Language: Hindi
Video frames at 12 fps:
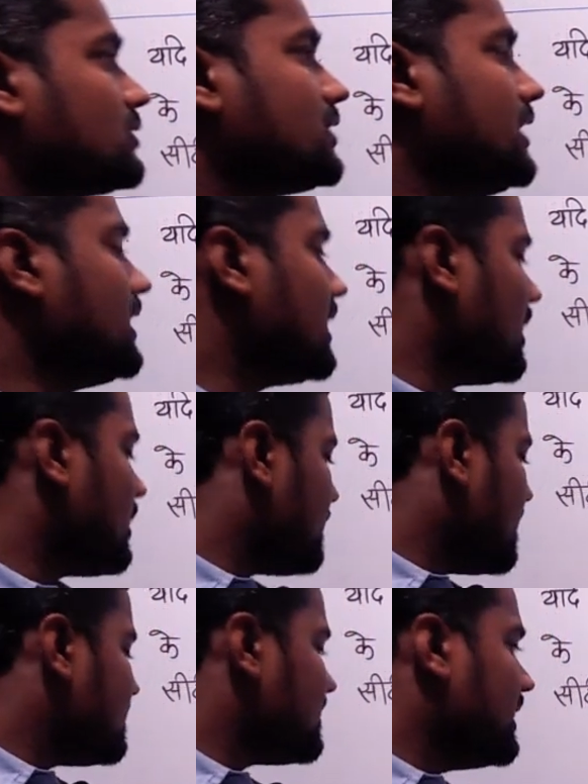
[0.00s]
सीढ़ी की
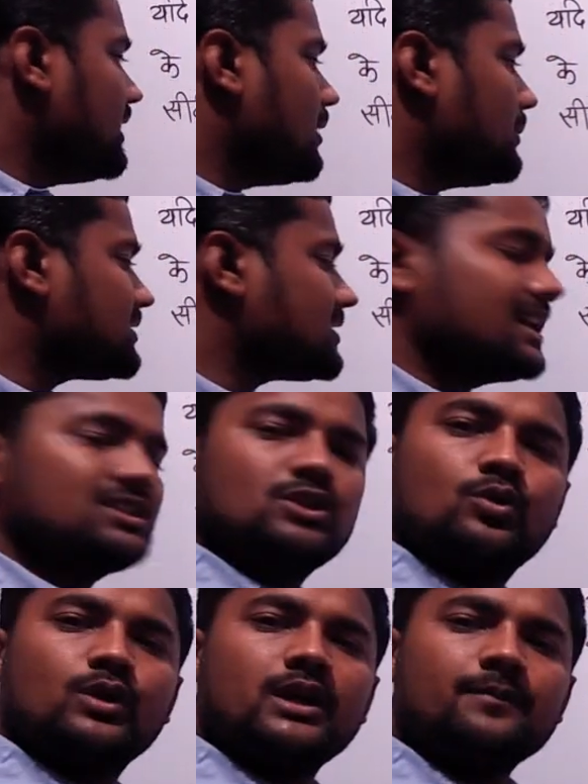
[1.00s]
लंबाई सीढ़ी हमेशा ऐसे
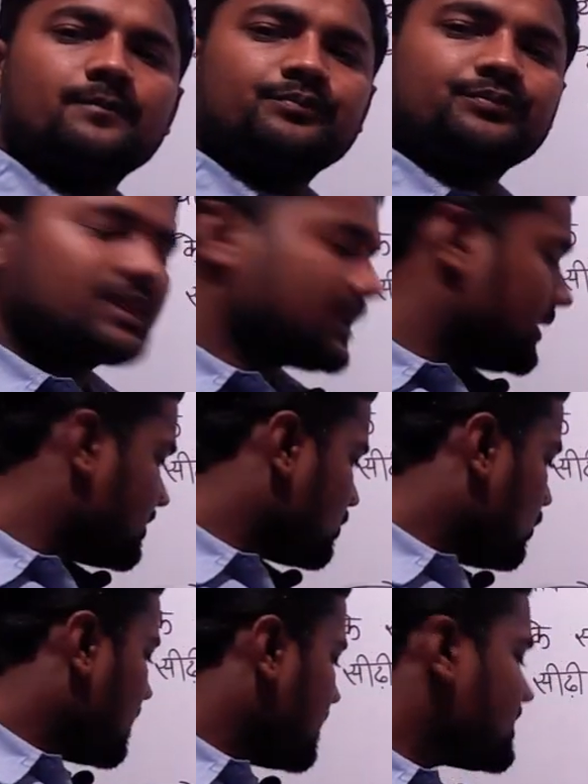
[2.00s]
होगी किस
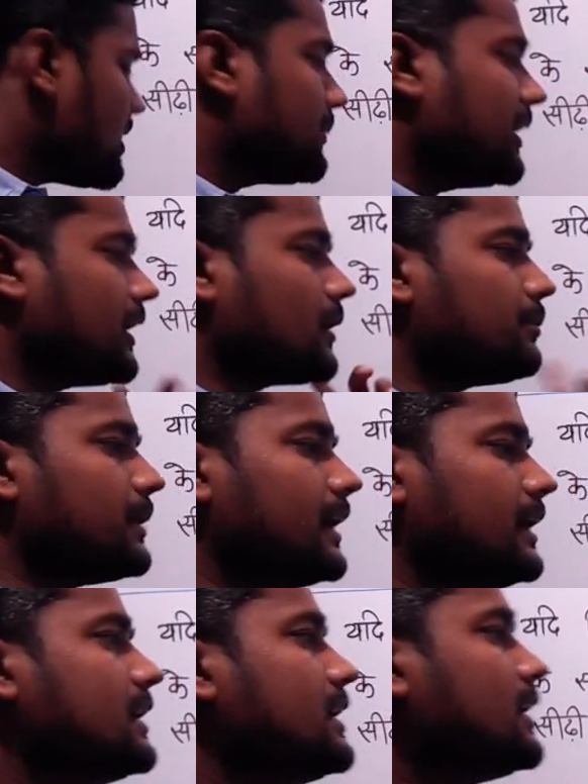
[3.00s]
कोण के सामने नब्बे
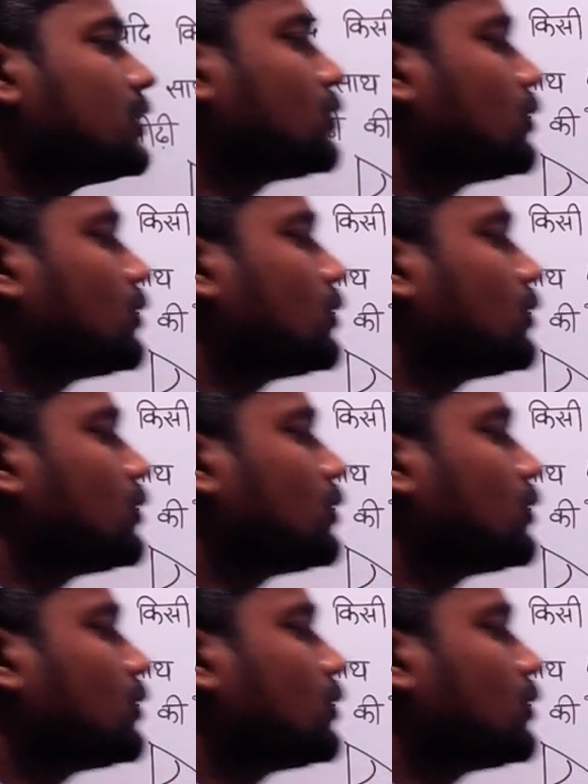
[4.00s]
तो